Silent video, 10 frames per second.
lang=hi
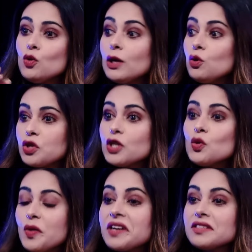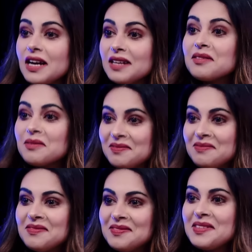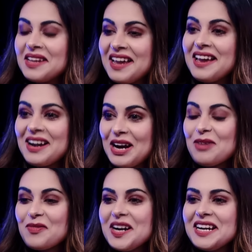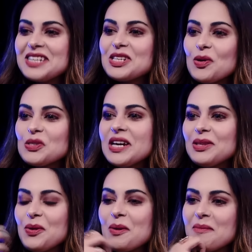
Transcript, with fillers: चूहा दूसरे चूहे के साथ कंफ्रंटेशन हो जाए तो